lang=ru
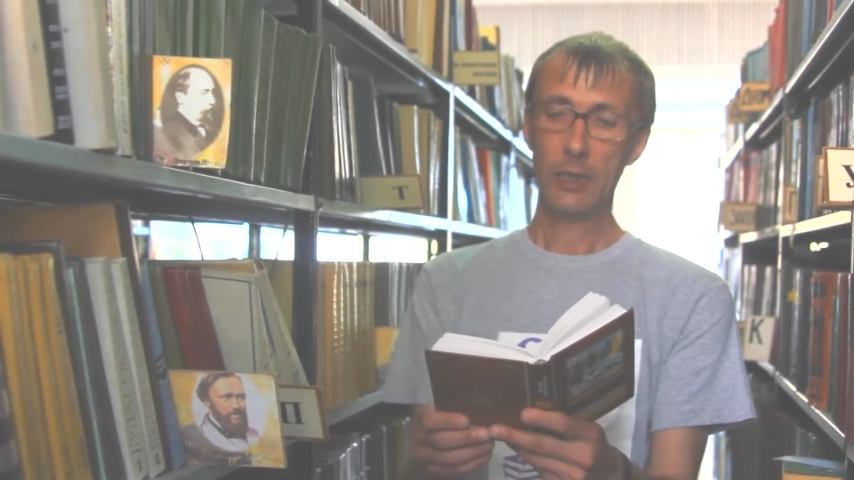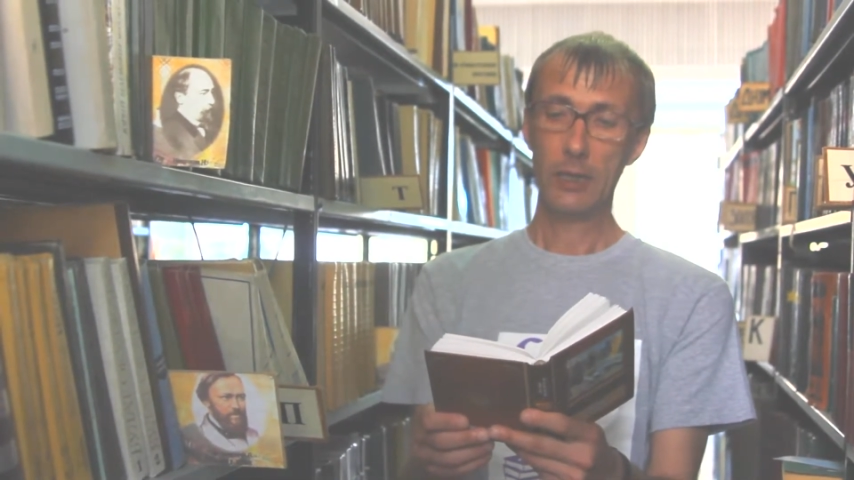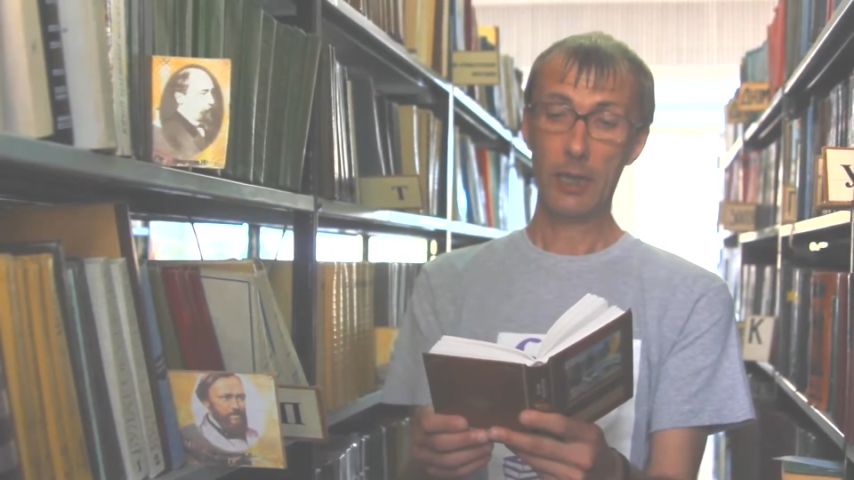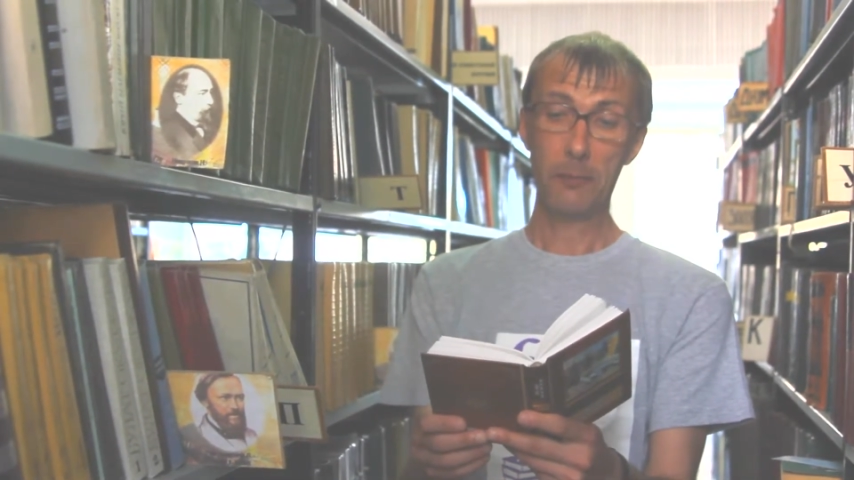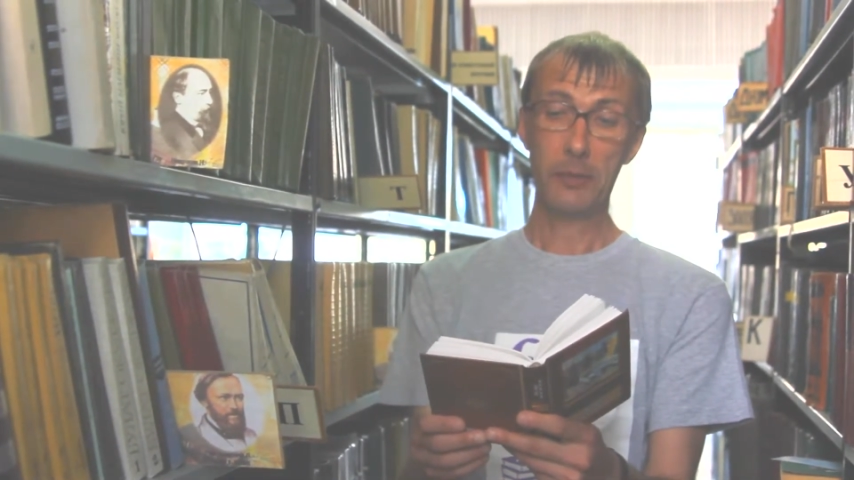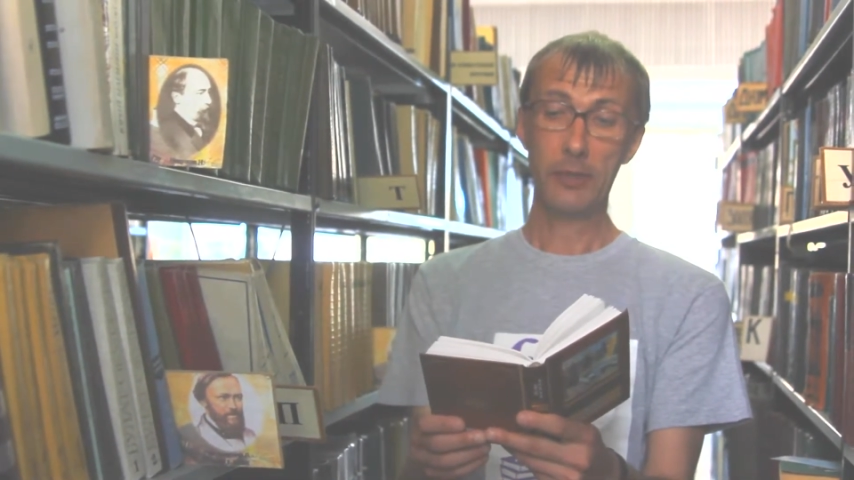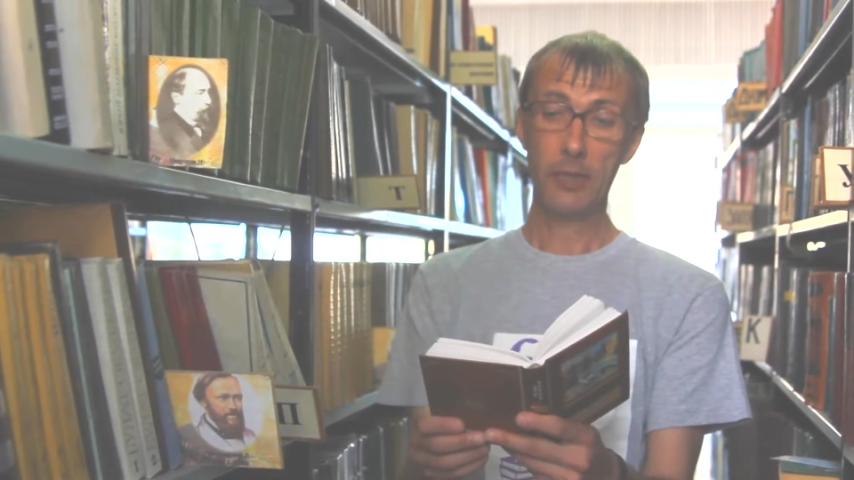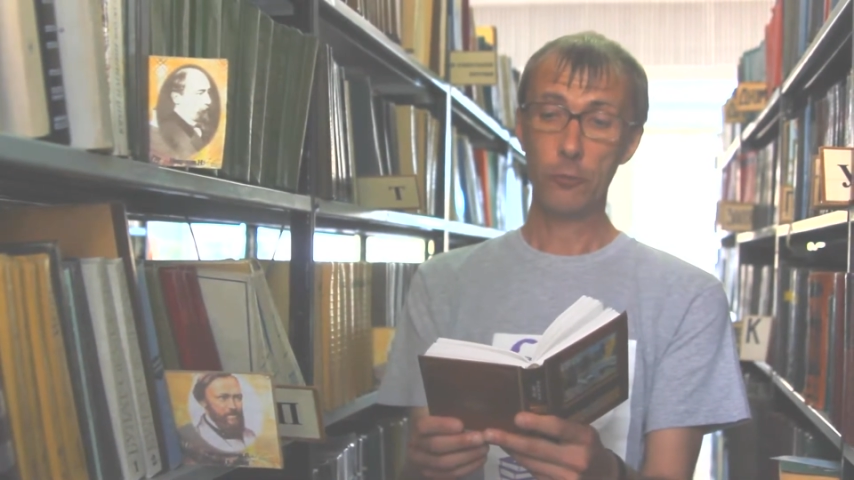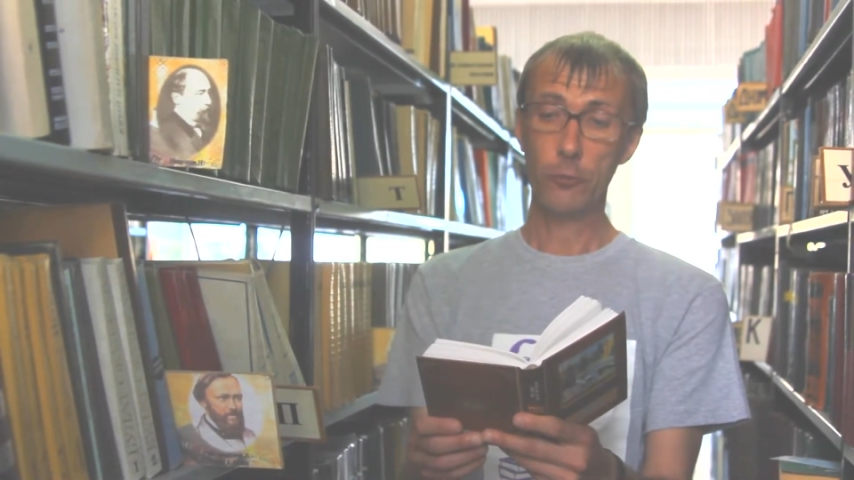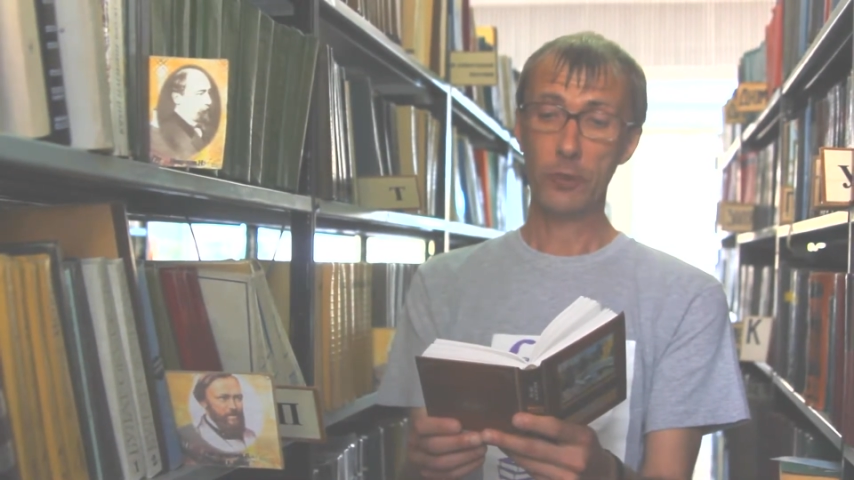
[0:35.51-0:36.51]
я
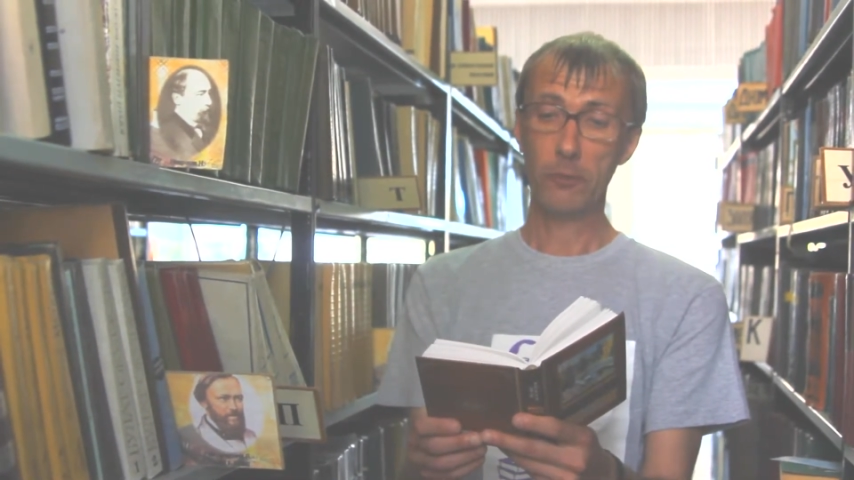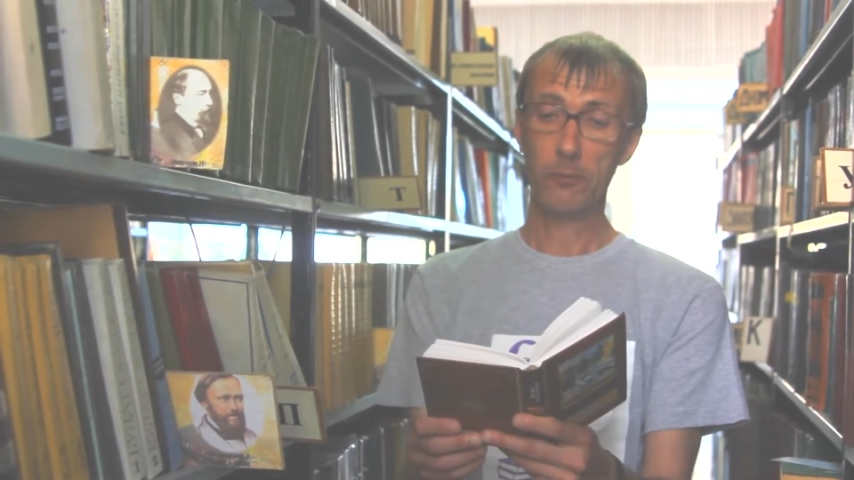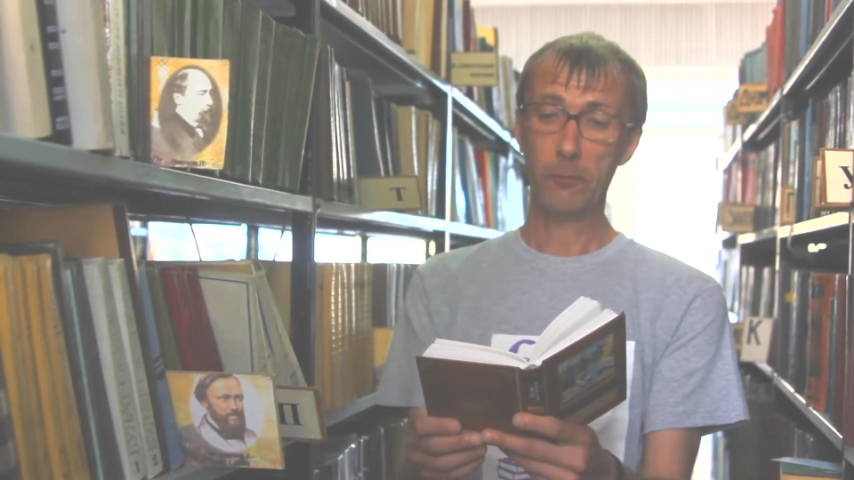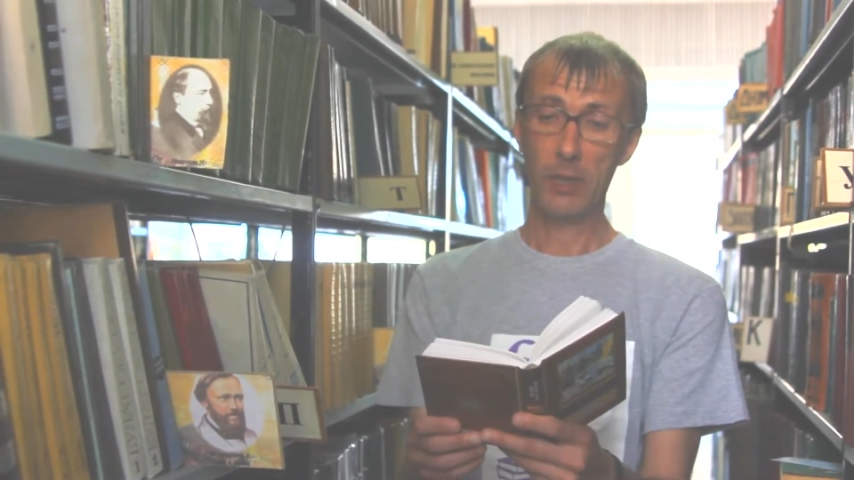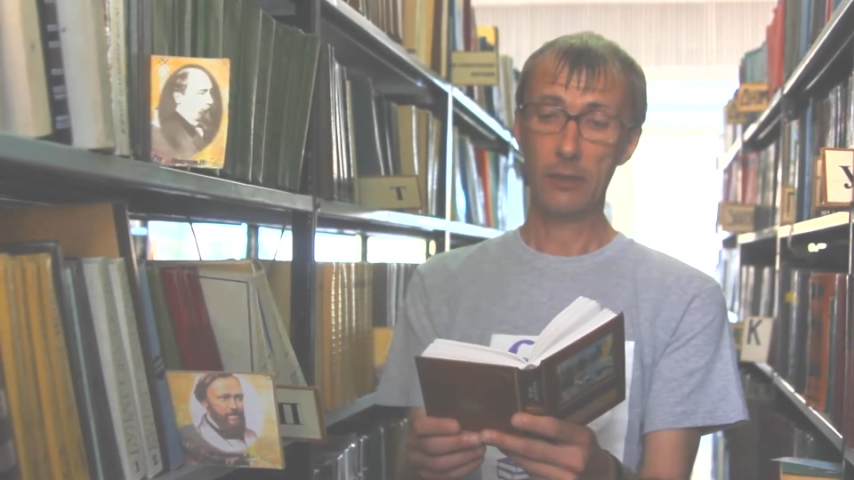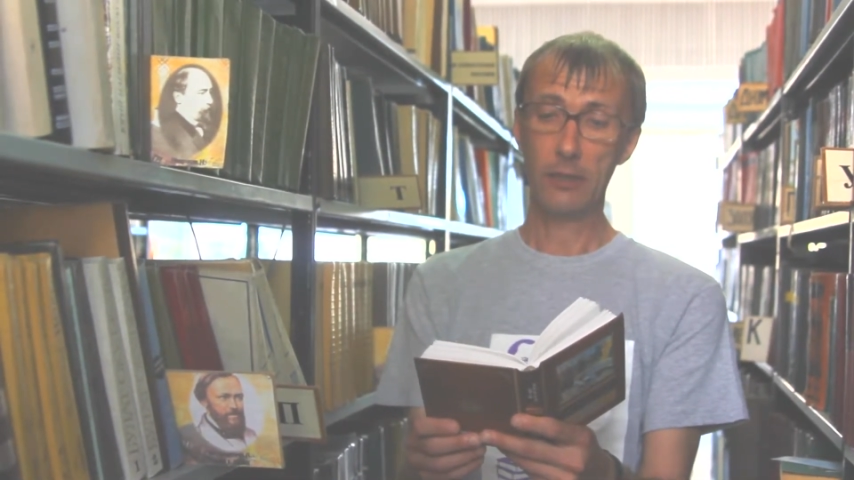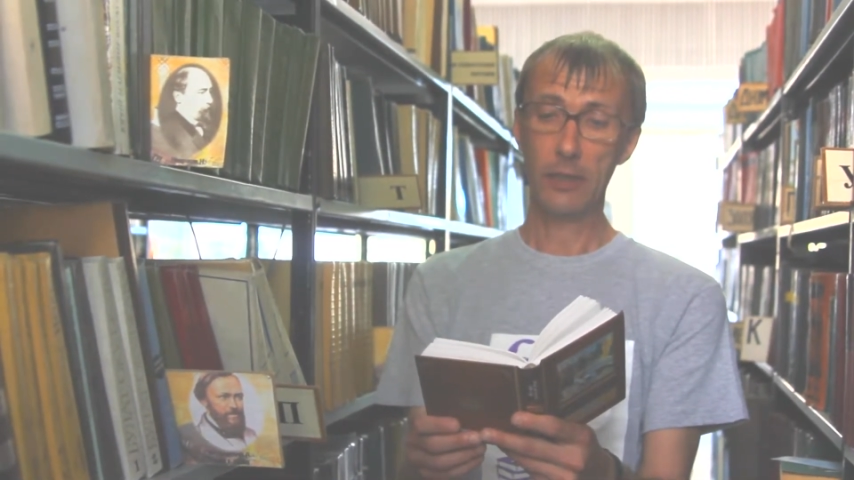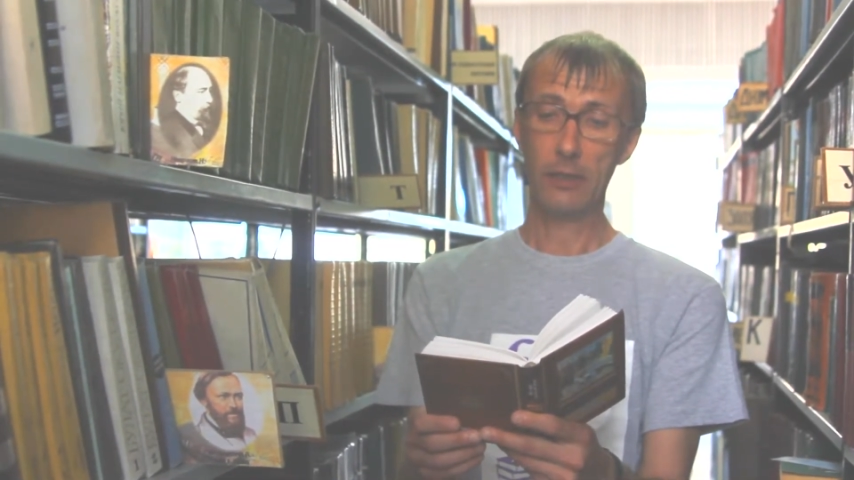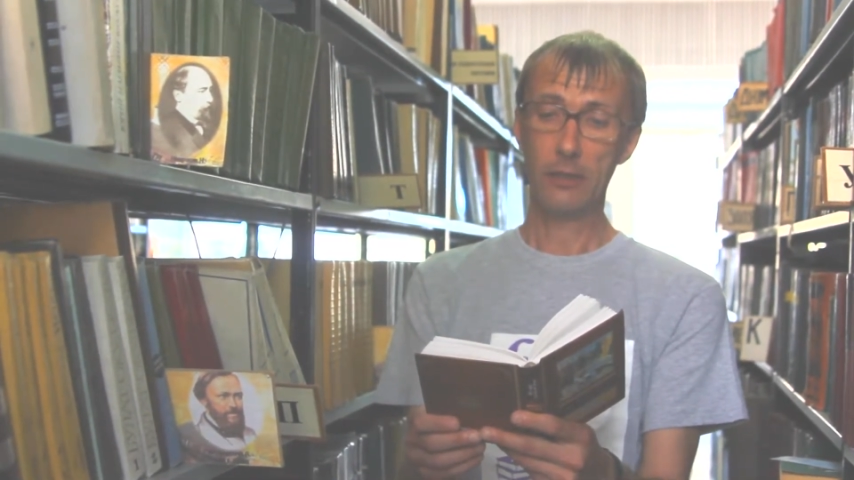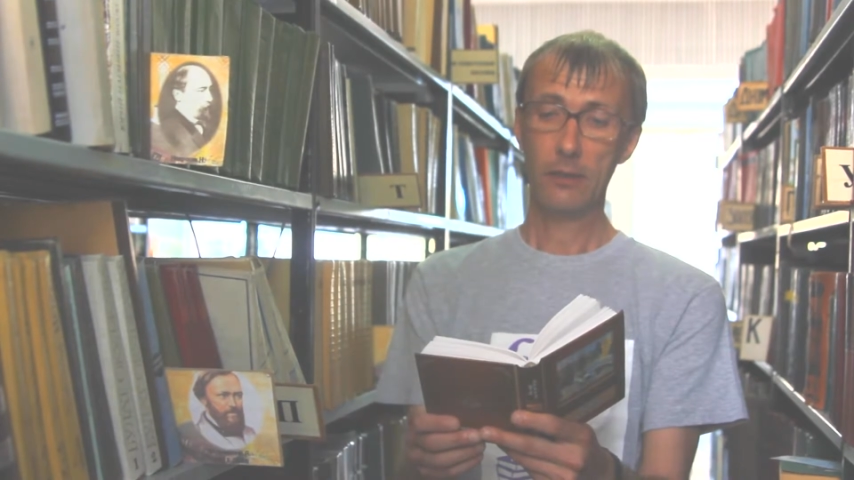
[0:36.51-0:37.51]
предаюсь им вполне.